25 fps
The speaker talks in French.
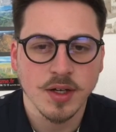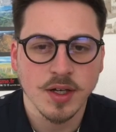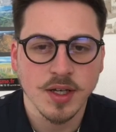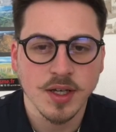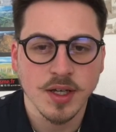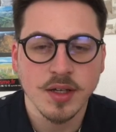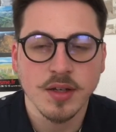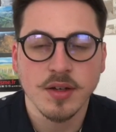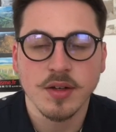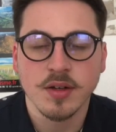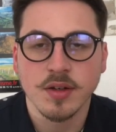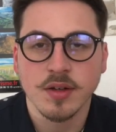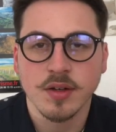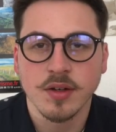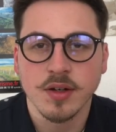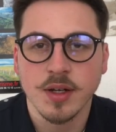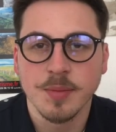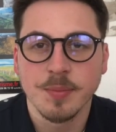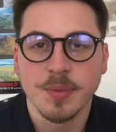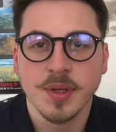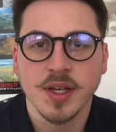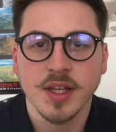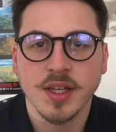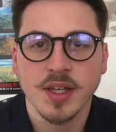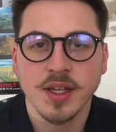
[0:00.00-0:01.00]
et les
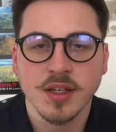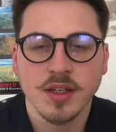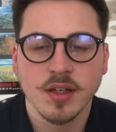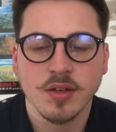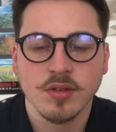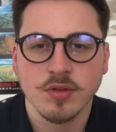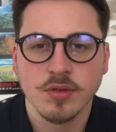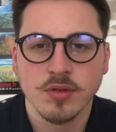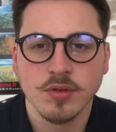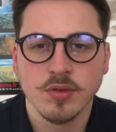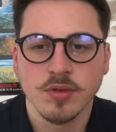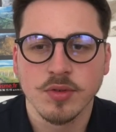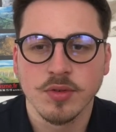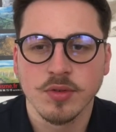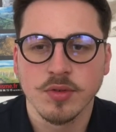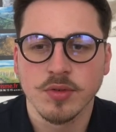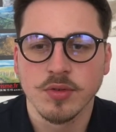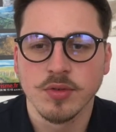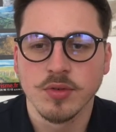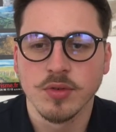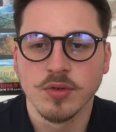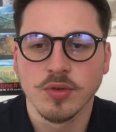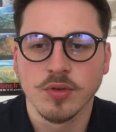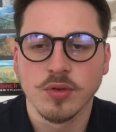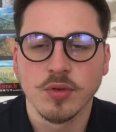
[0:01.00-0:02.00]
pérégrinations
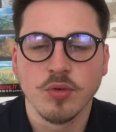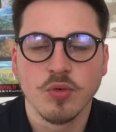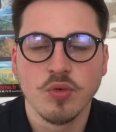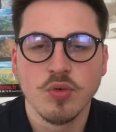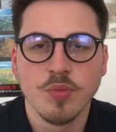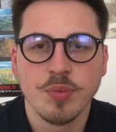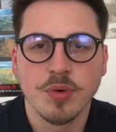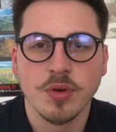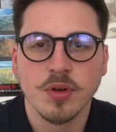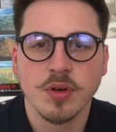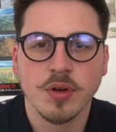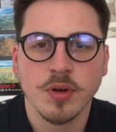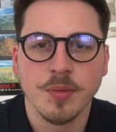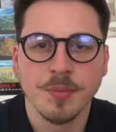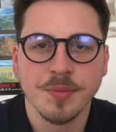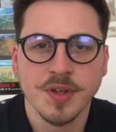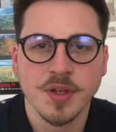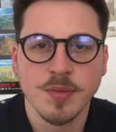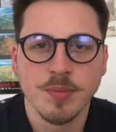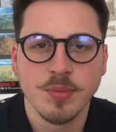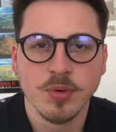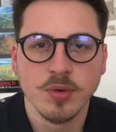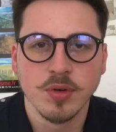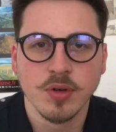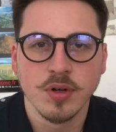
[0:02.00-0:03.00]
de, ce couple un
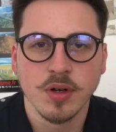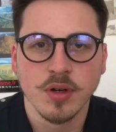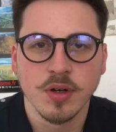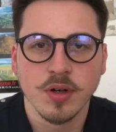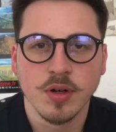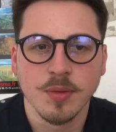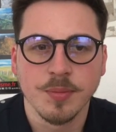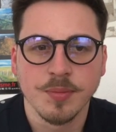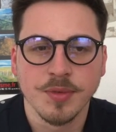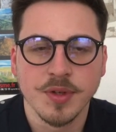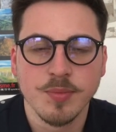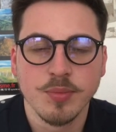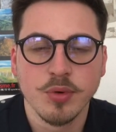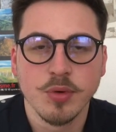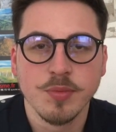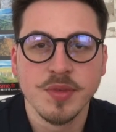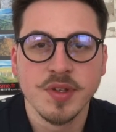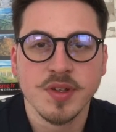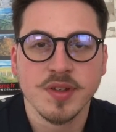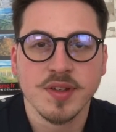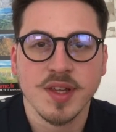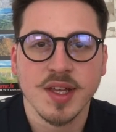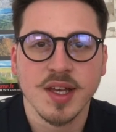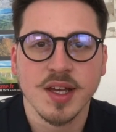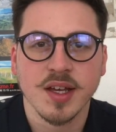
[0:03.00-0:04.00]
petit, peu, un petit peu
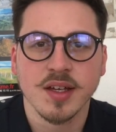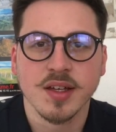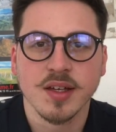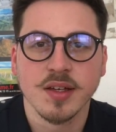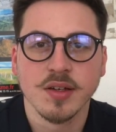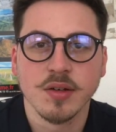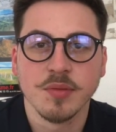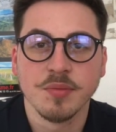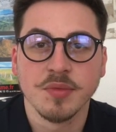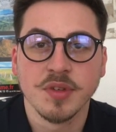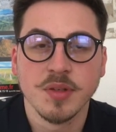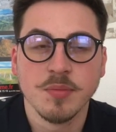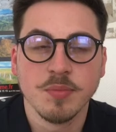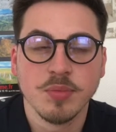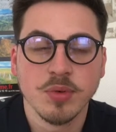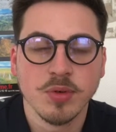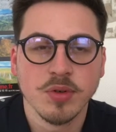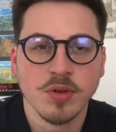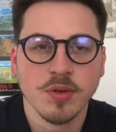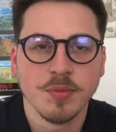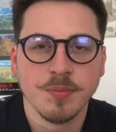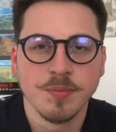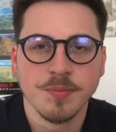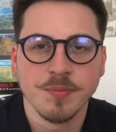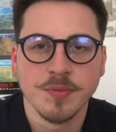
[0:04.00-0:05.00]
mystère et un petit
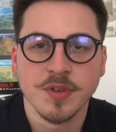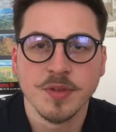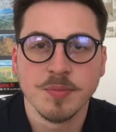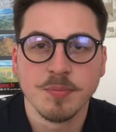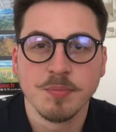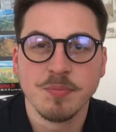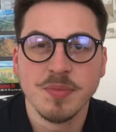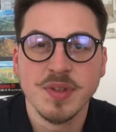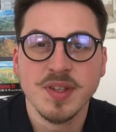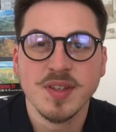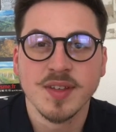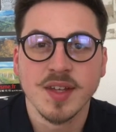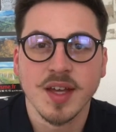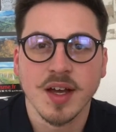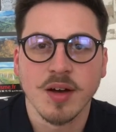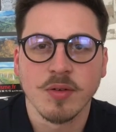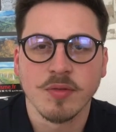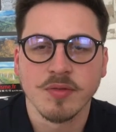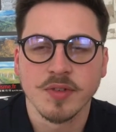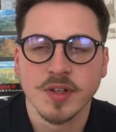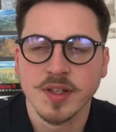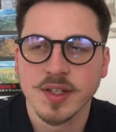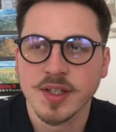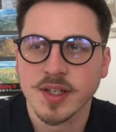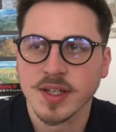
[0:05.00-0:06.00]
peu bizarre,
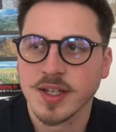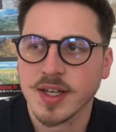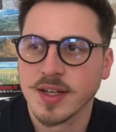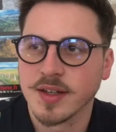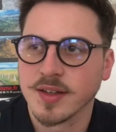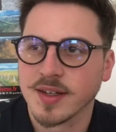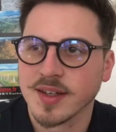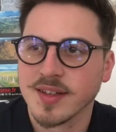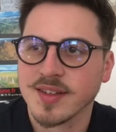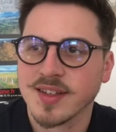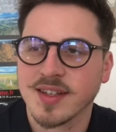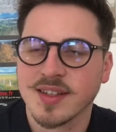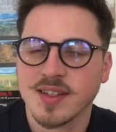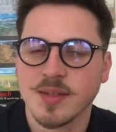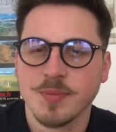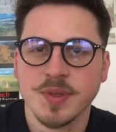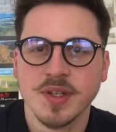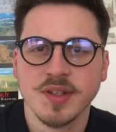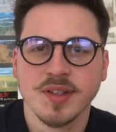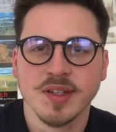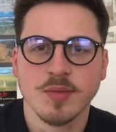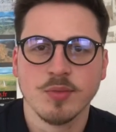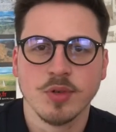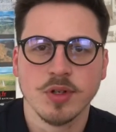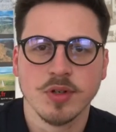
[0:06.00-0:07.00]
on va dire, et très
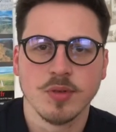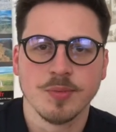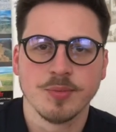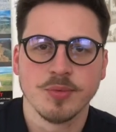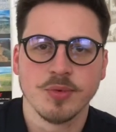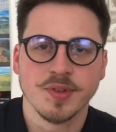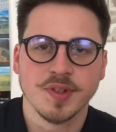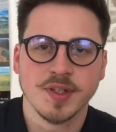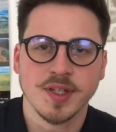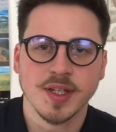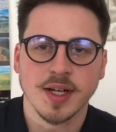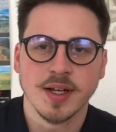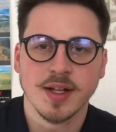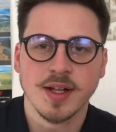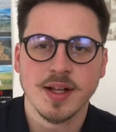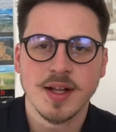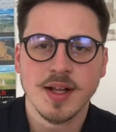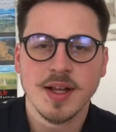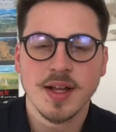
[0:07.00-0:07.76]
atypique, c'est le moins qu'on puisse dire.